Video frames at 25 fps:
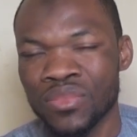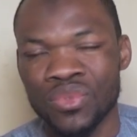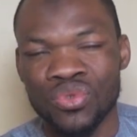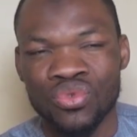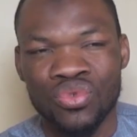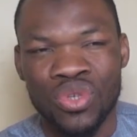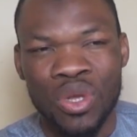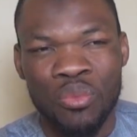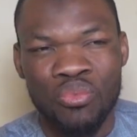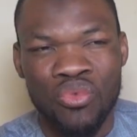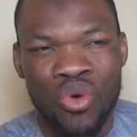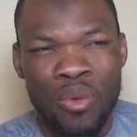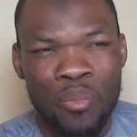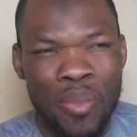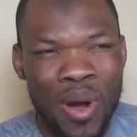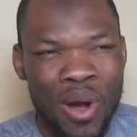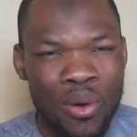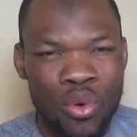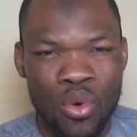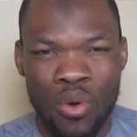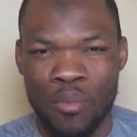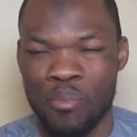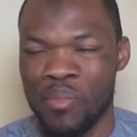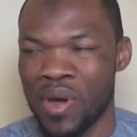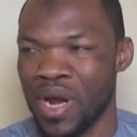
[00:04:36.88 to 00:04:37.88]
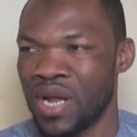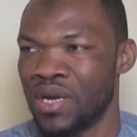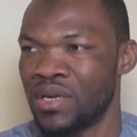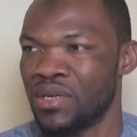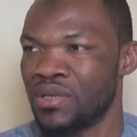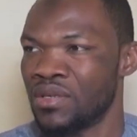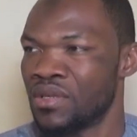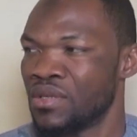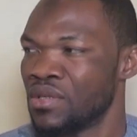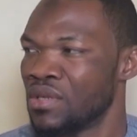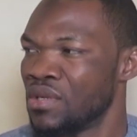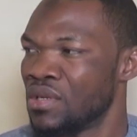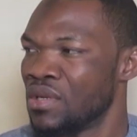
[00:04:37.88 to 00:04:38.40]
Nous ne pouvons pas comprendre
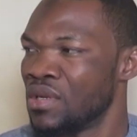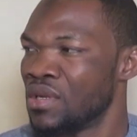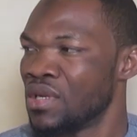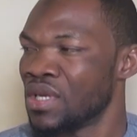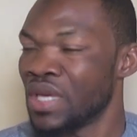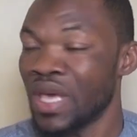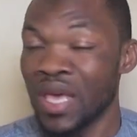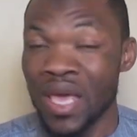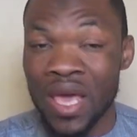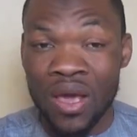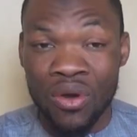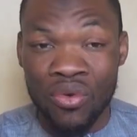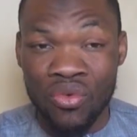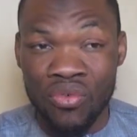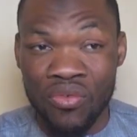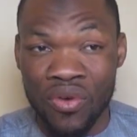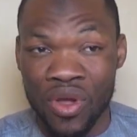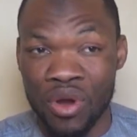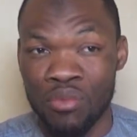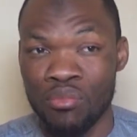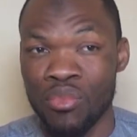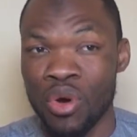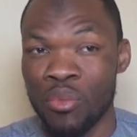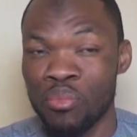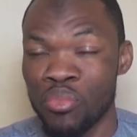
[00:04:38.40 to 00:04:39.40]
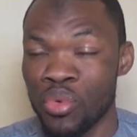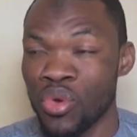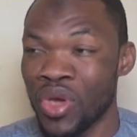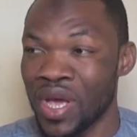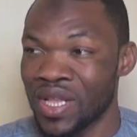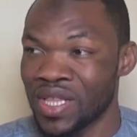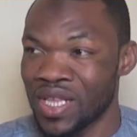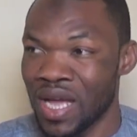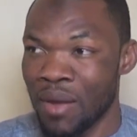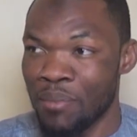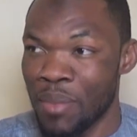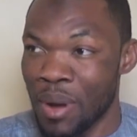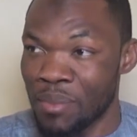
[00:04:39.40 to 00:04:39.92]
qu'un gouvernement peut
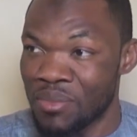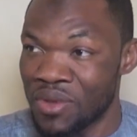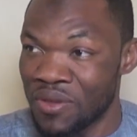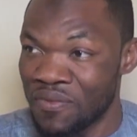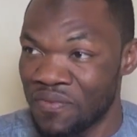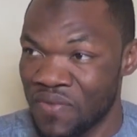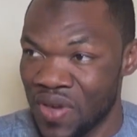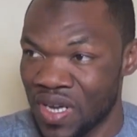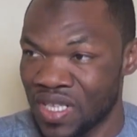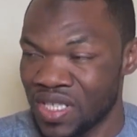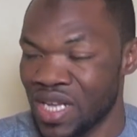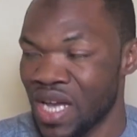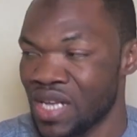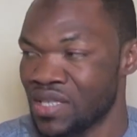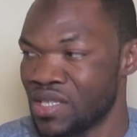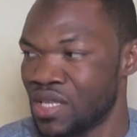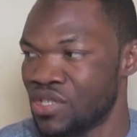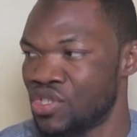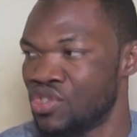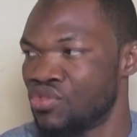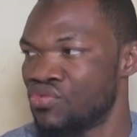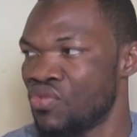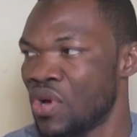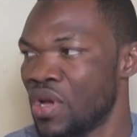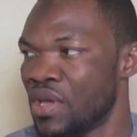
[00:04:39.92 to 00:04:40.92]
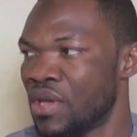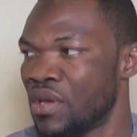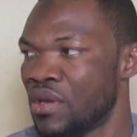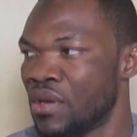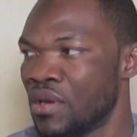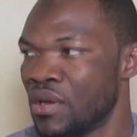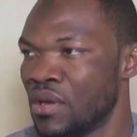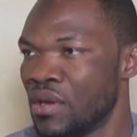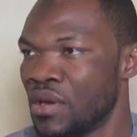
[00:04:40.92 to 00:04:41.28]
être capable de faire ça à ses citoyens.